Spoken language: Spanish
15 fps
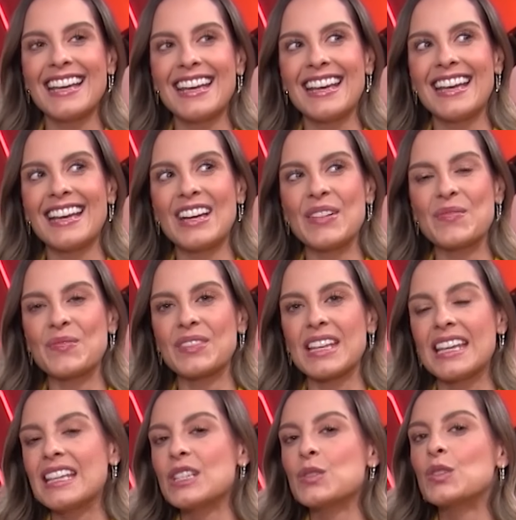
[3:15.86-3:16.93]
y,
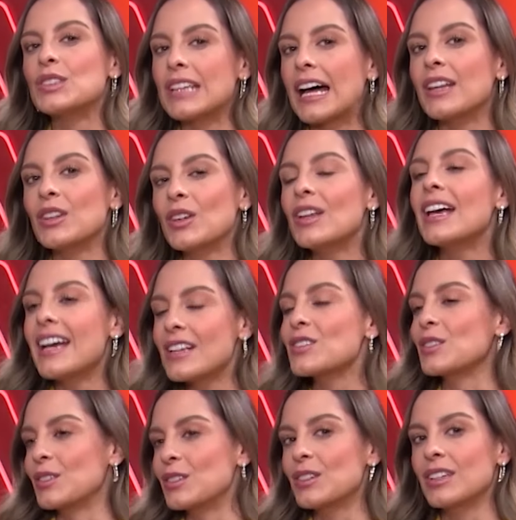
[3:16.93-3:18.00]
disfrutando de
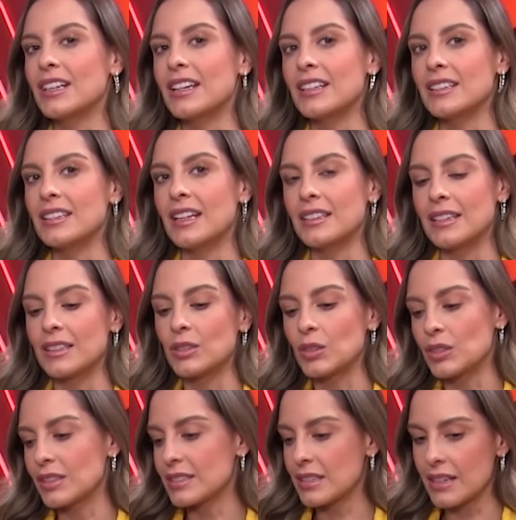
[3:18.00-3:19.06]
eso, ¿no? de
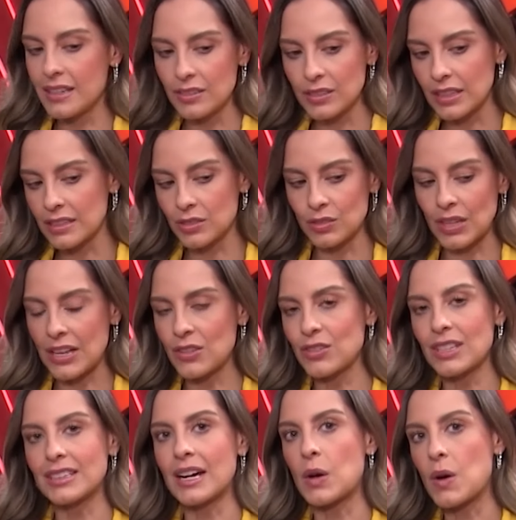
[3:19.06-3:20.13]
todos esos
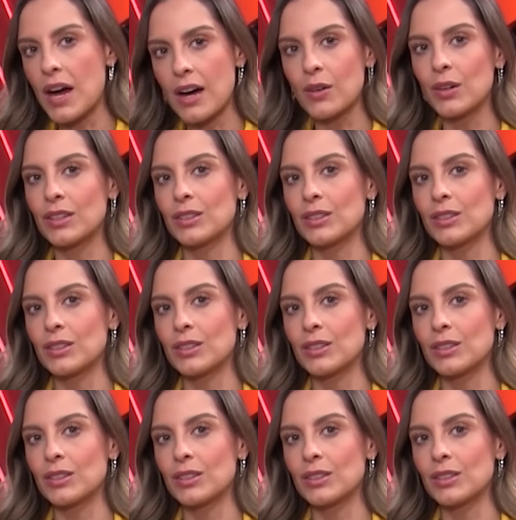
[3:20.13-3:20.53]
años de trabajo,